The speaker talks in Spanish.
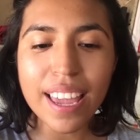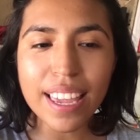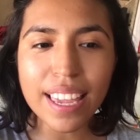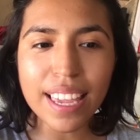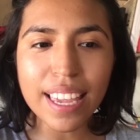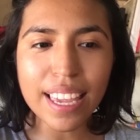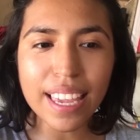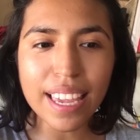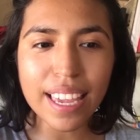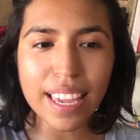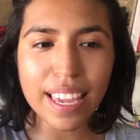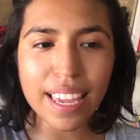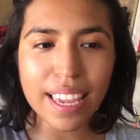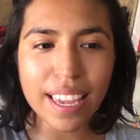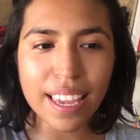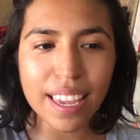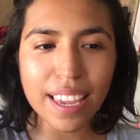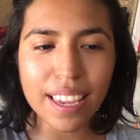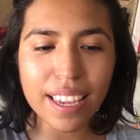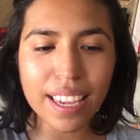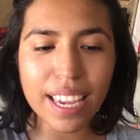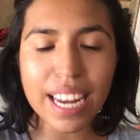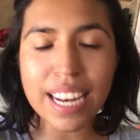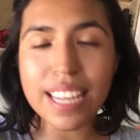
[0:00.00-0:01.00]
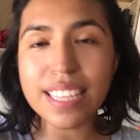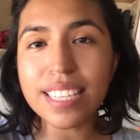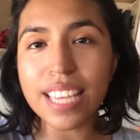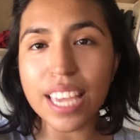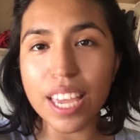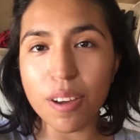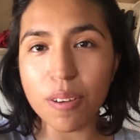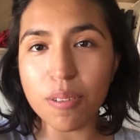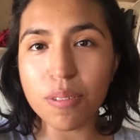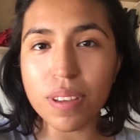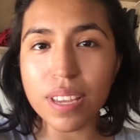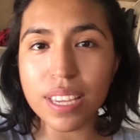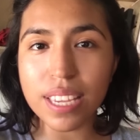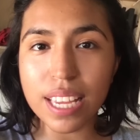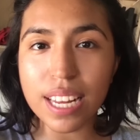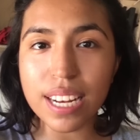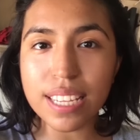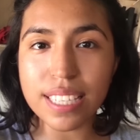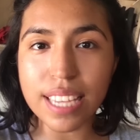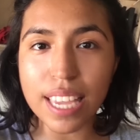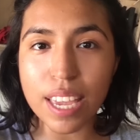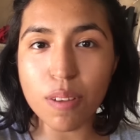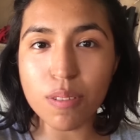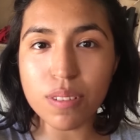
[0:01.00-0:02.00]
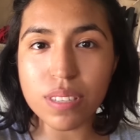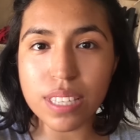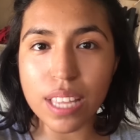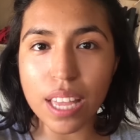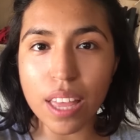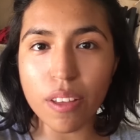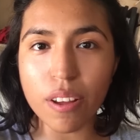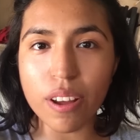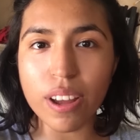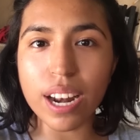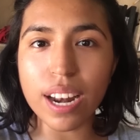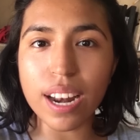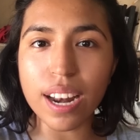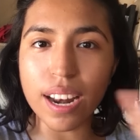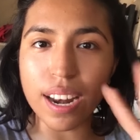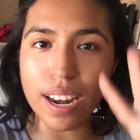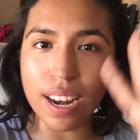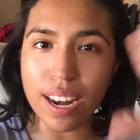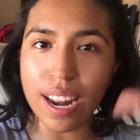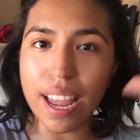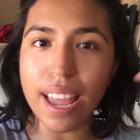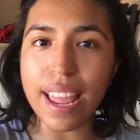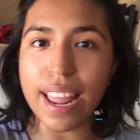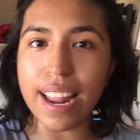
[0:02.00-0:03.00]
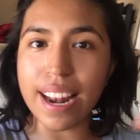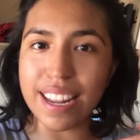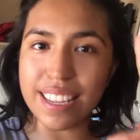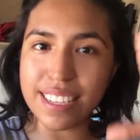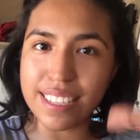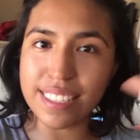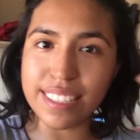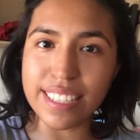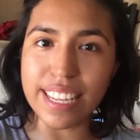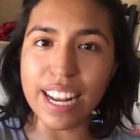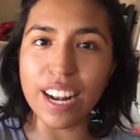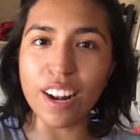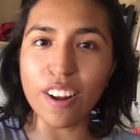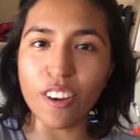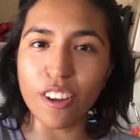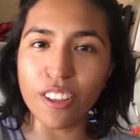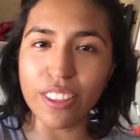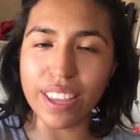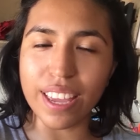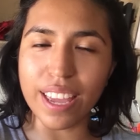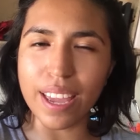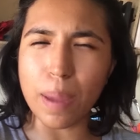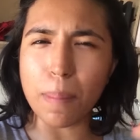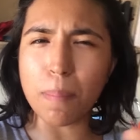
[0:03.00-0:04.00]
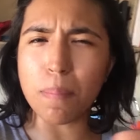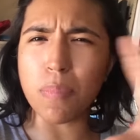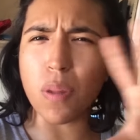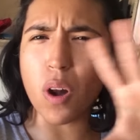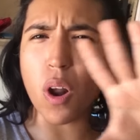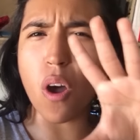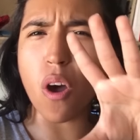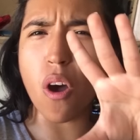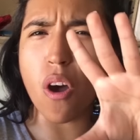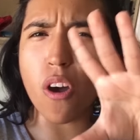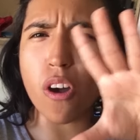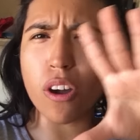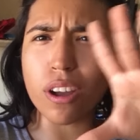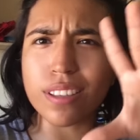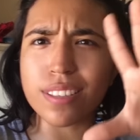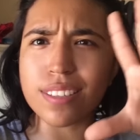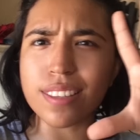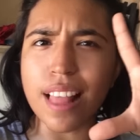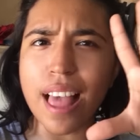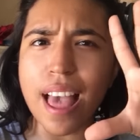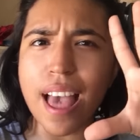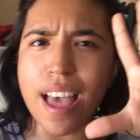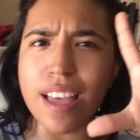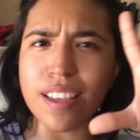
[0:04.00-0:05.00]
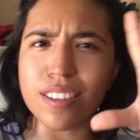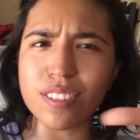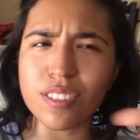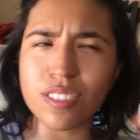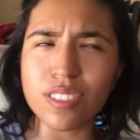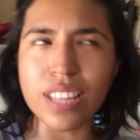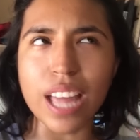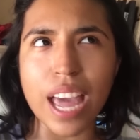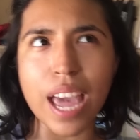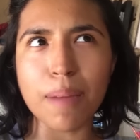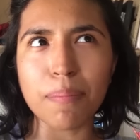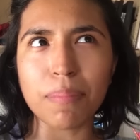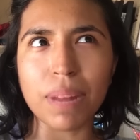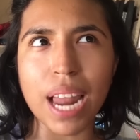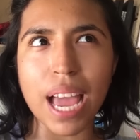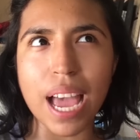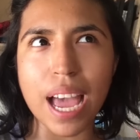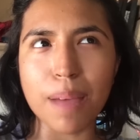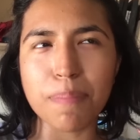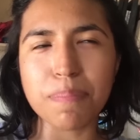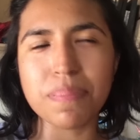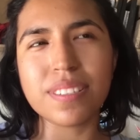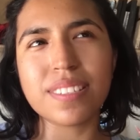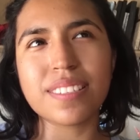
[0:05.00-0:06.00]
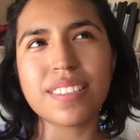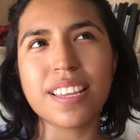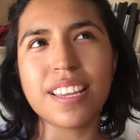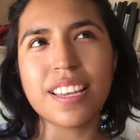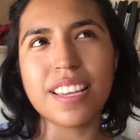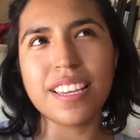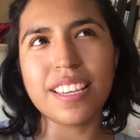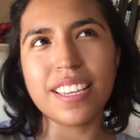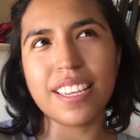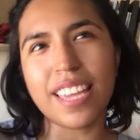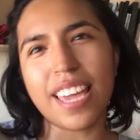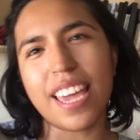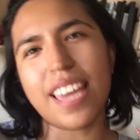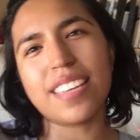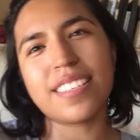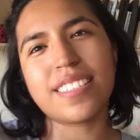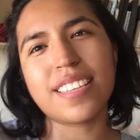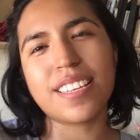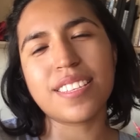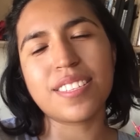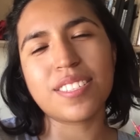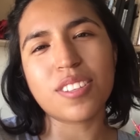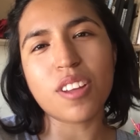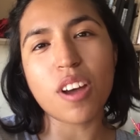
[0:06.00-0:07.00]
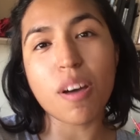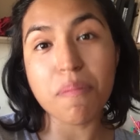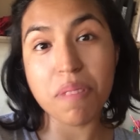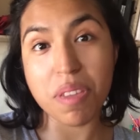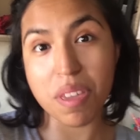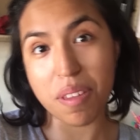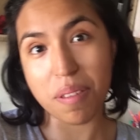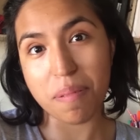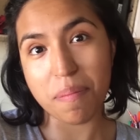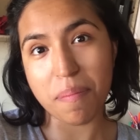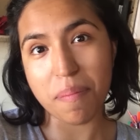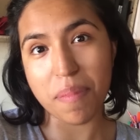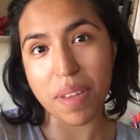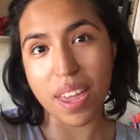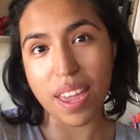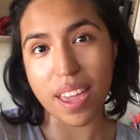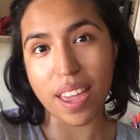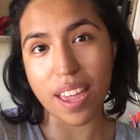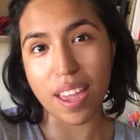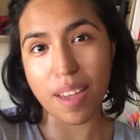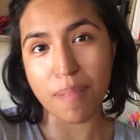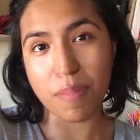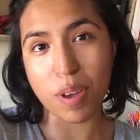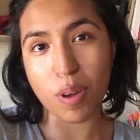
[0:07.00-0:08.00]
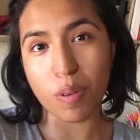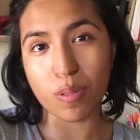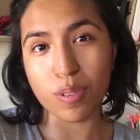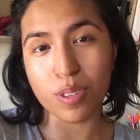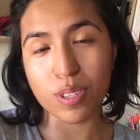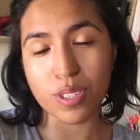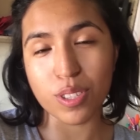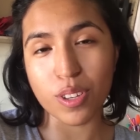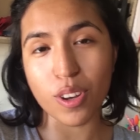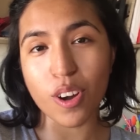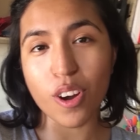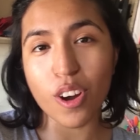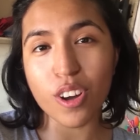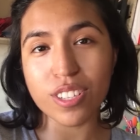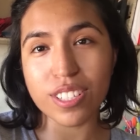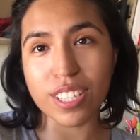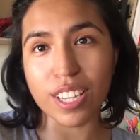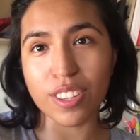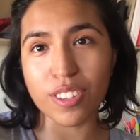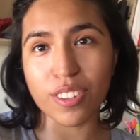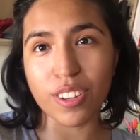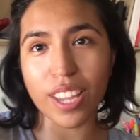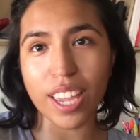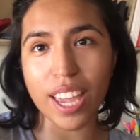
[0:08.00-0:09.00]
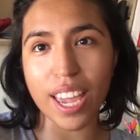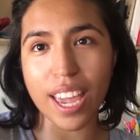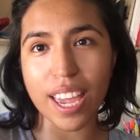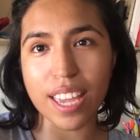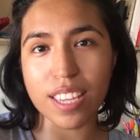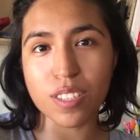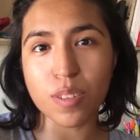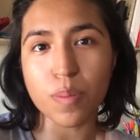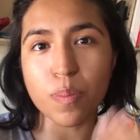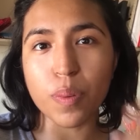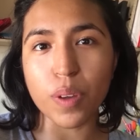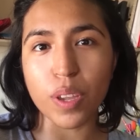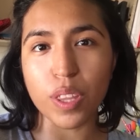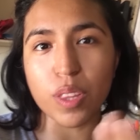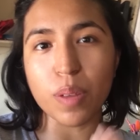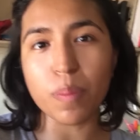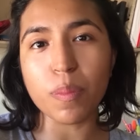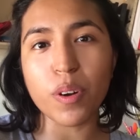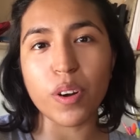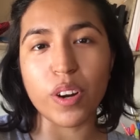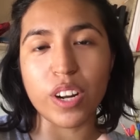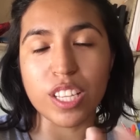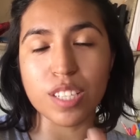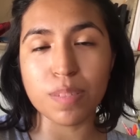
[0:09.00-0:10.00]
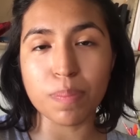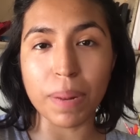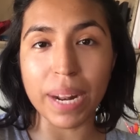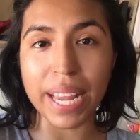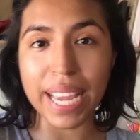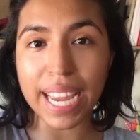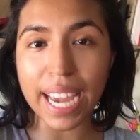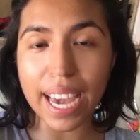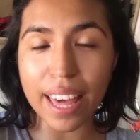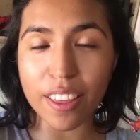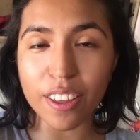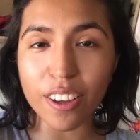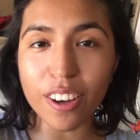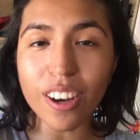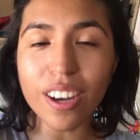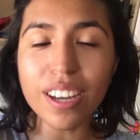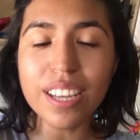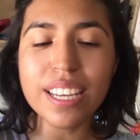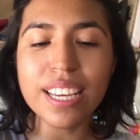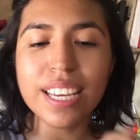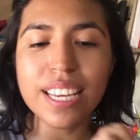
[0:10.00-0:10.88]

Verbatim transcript: y que les haya, y que les haya gustado el, estilo de blog slash timelapse, que es esto a mí me, me gustó, siento que es un poquito mejor explicado